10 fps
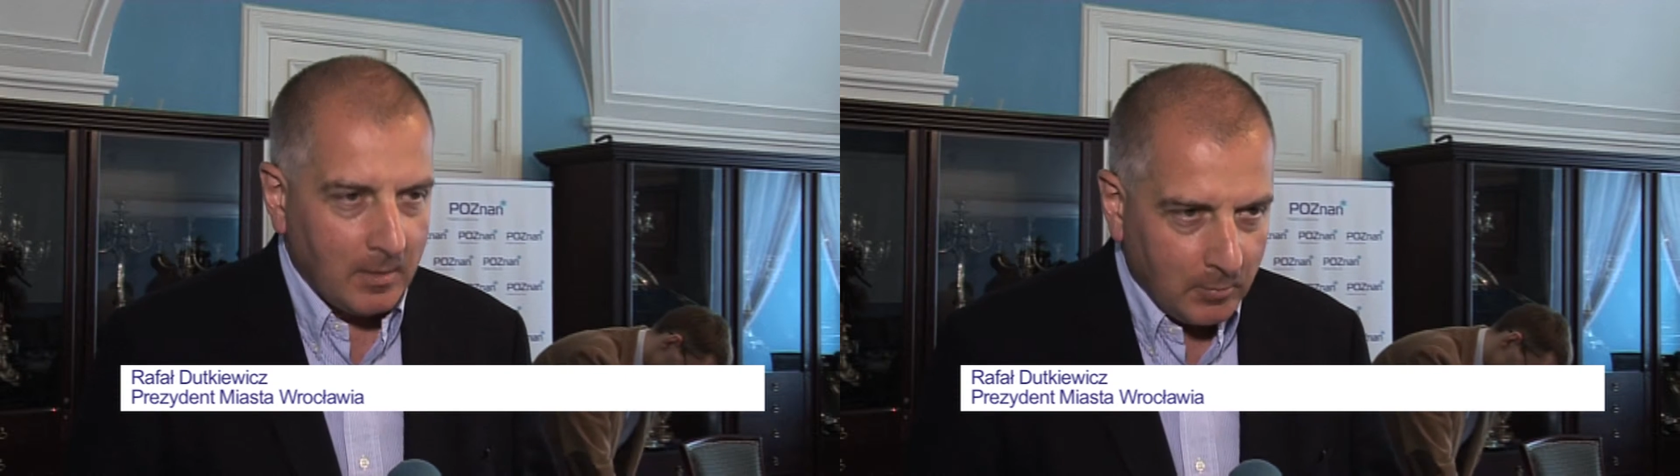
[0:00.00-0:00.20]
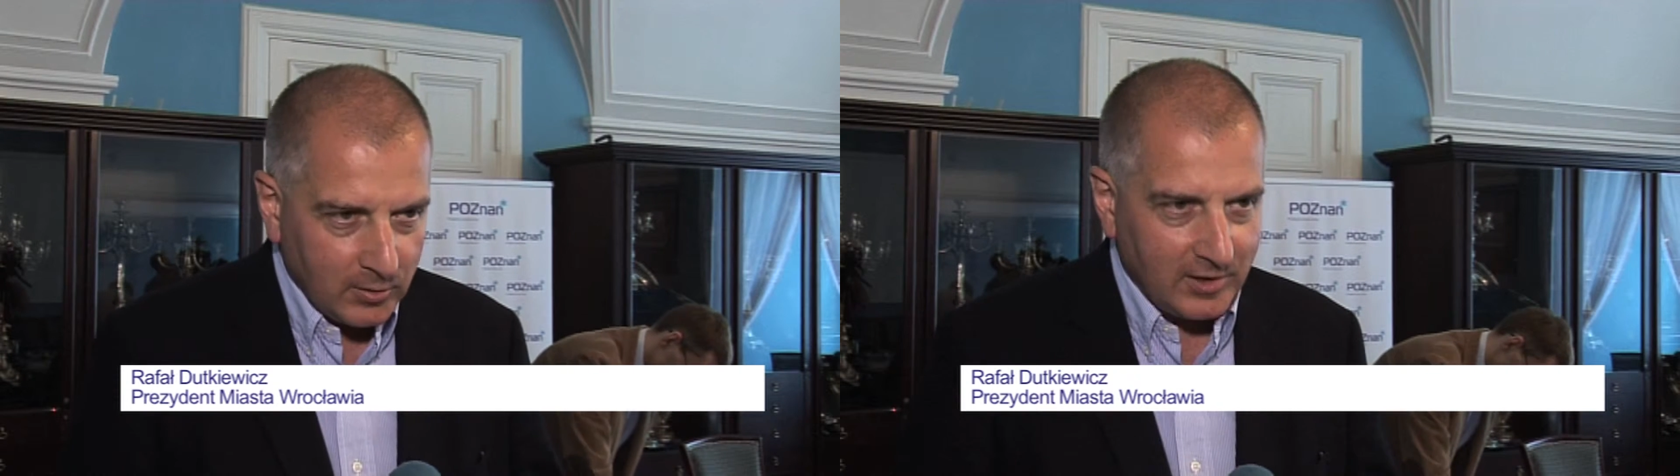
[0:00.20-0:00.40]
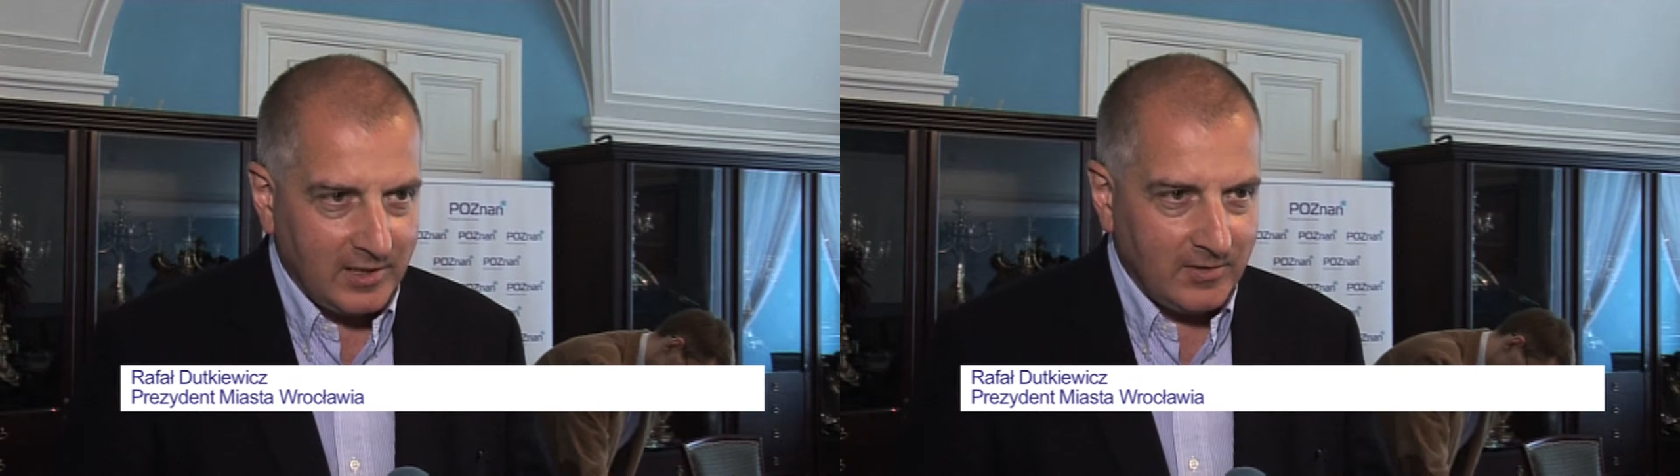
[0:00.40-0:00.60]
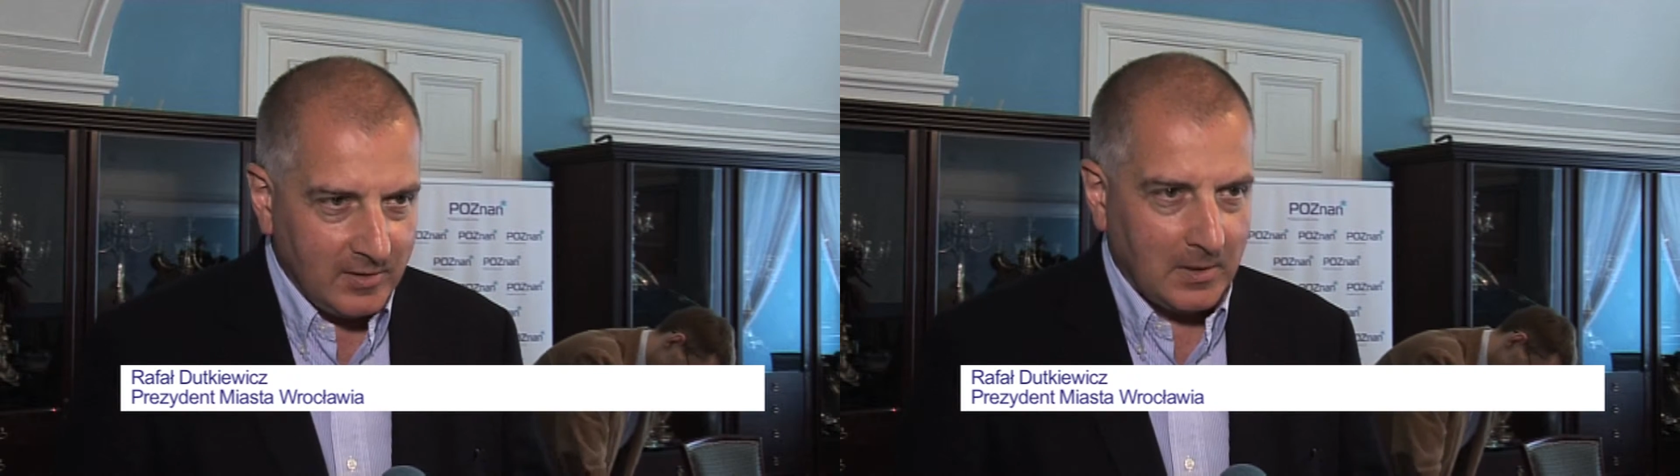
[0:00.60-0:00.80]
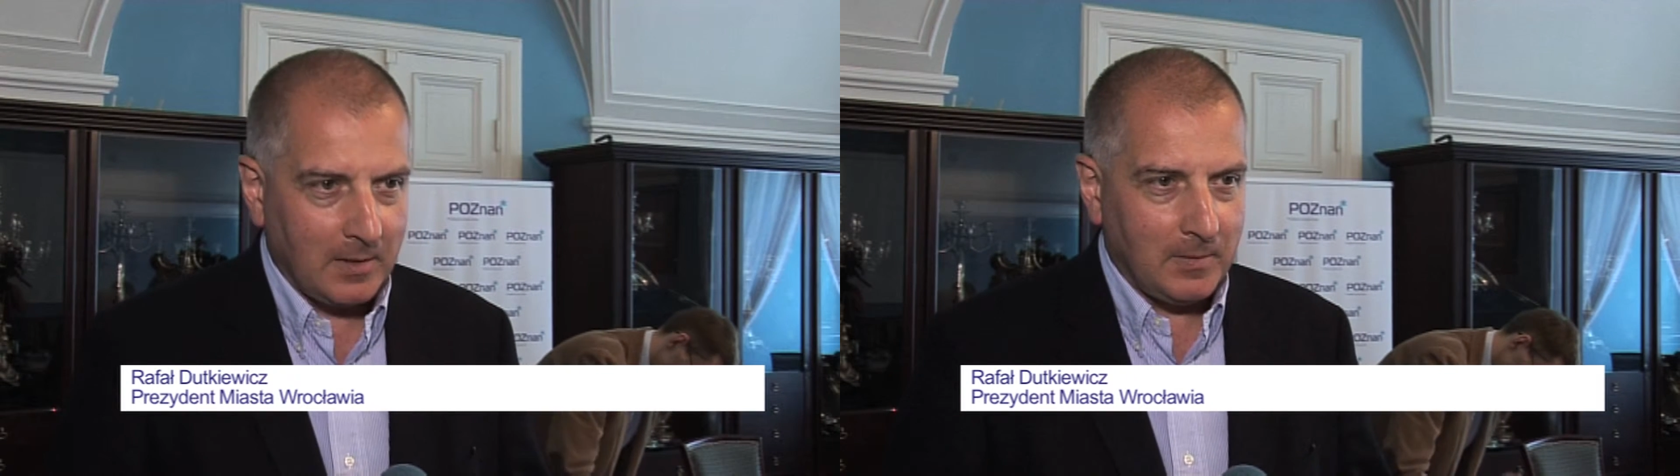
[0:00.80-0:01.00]

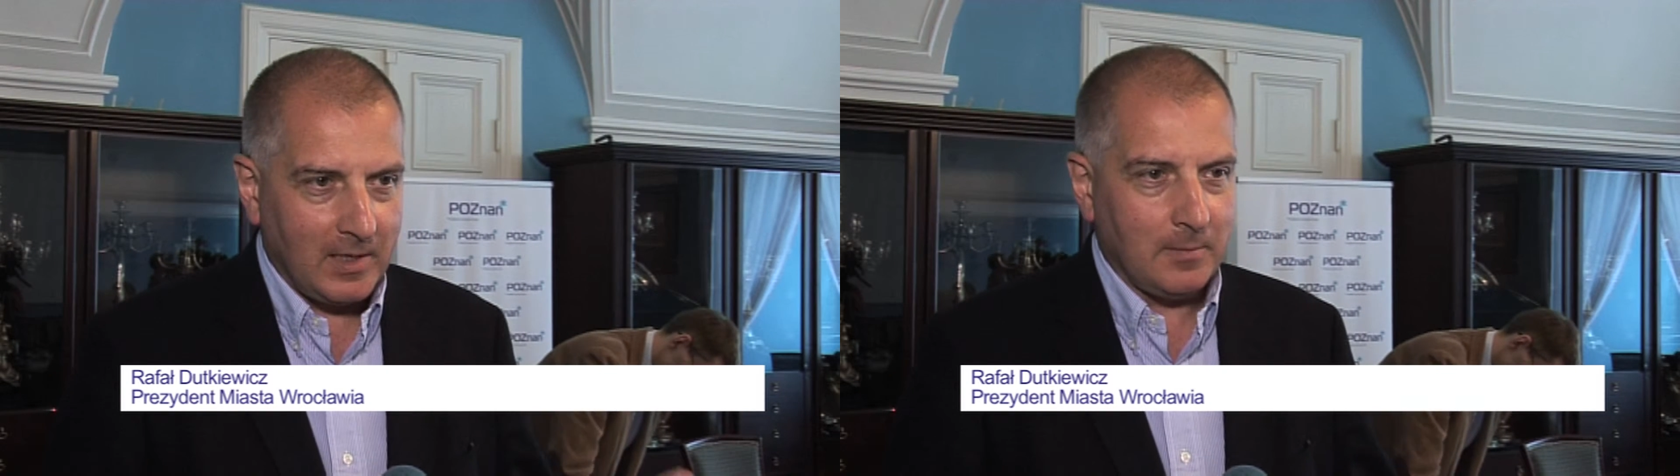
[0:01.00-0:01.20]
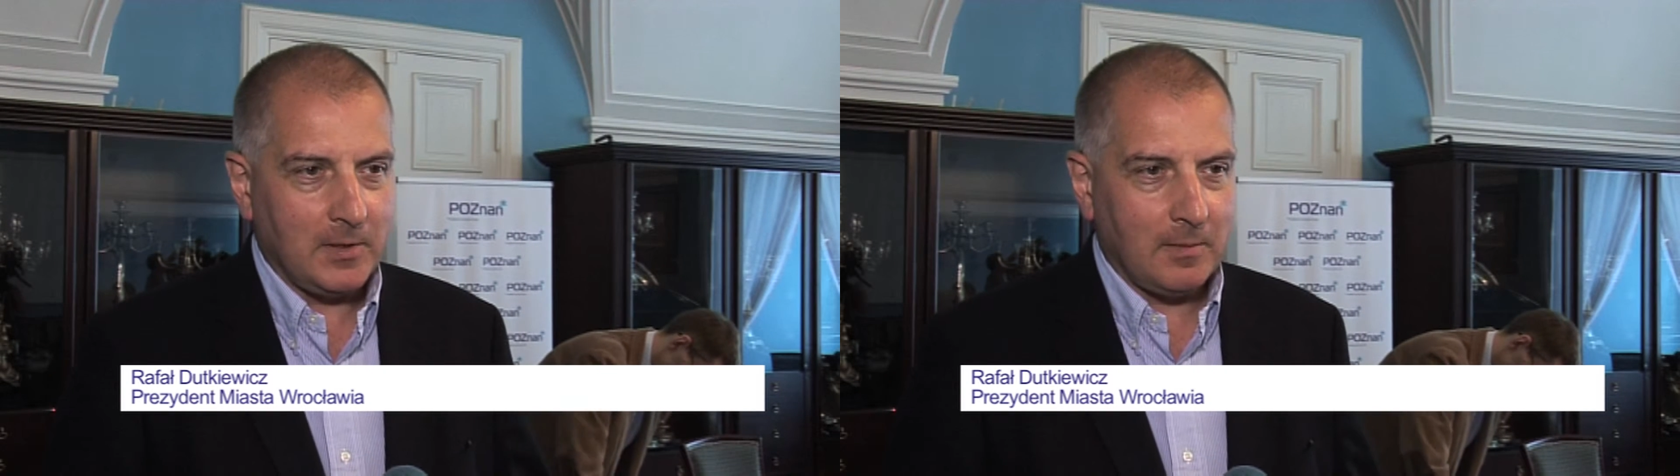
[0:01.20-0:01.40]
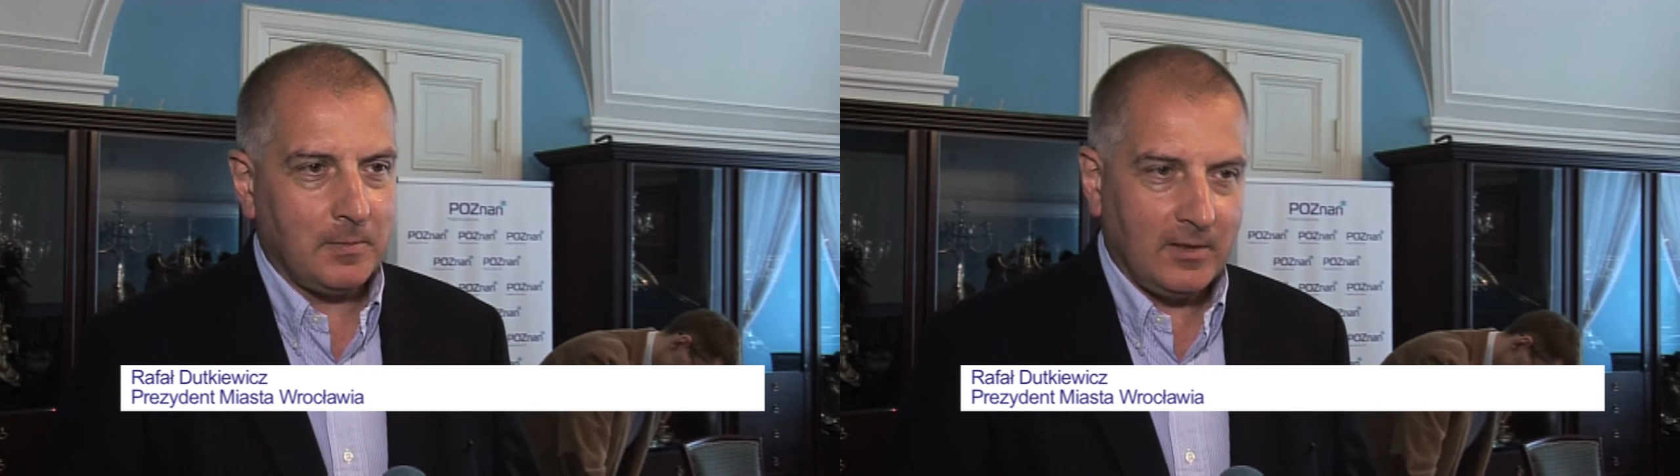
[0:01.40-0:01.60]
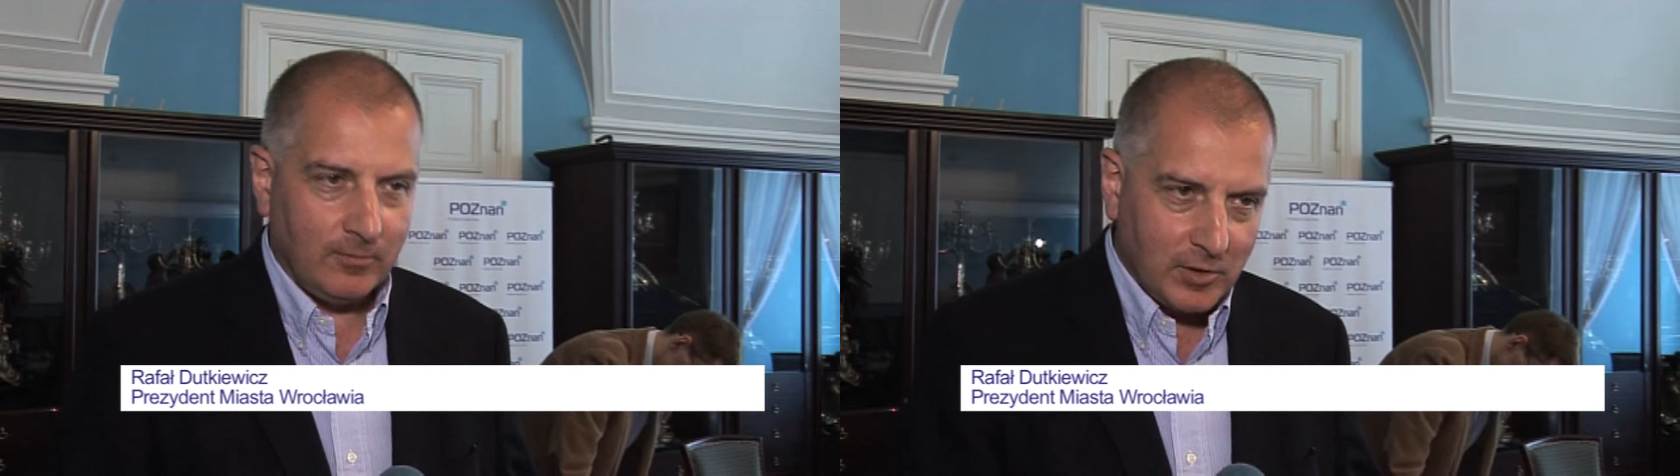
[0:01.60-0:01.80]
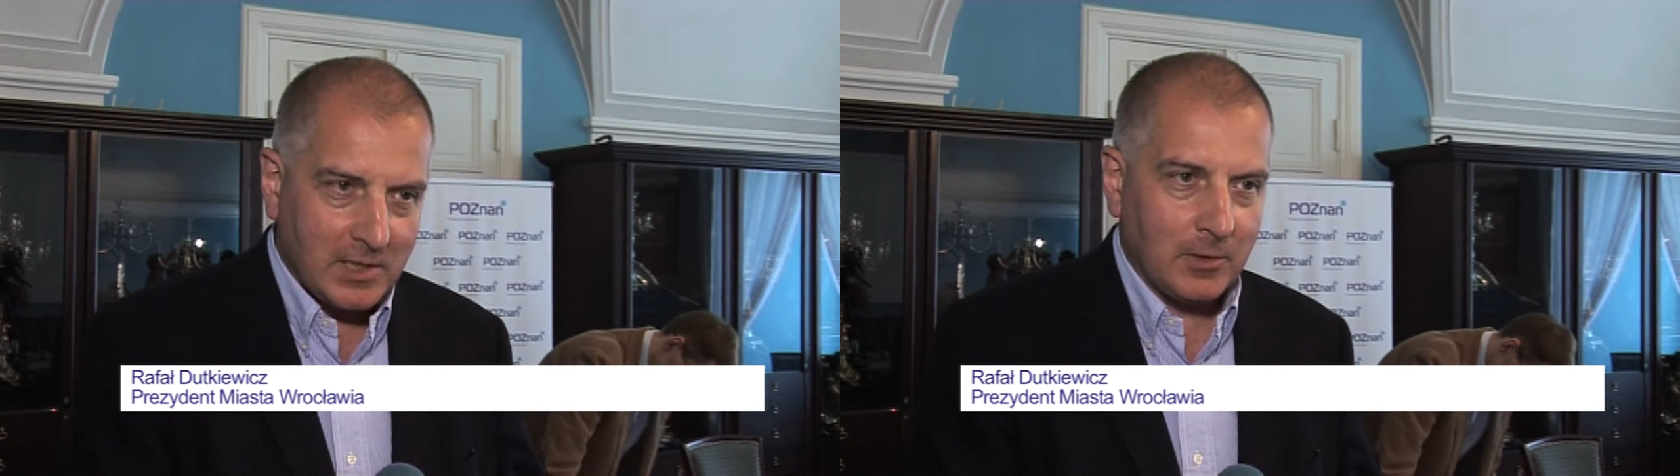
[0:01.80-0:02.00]
pozytywnym apelem i apelem
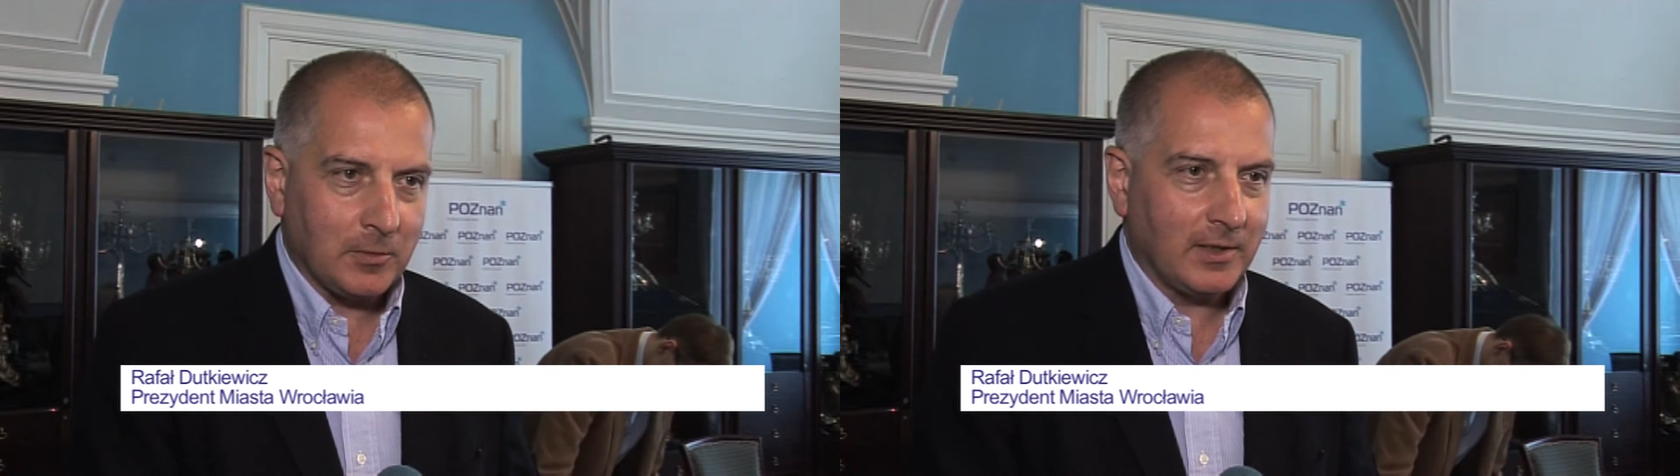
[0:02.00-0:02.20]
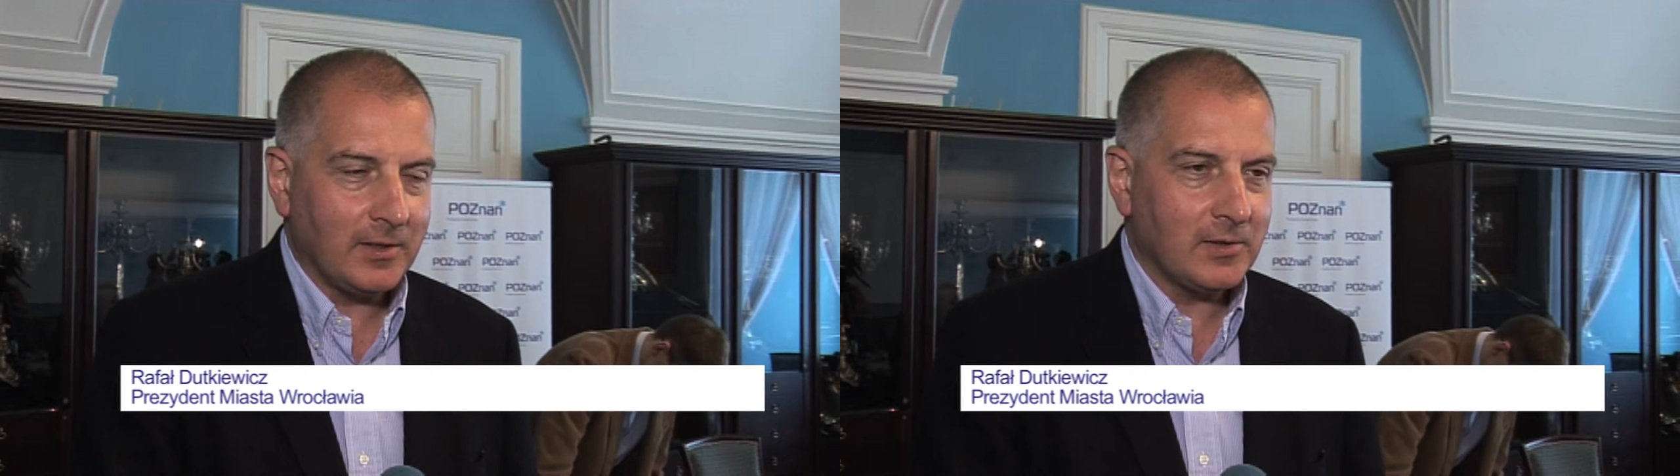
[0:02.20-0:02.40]
w uznaniu tego,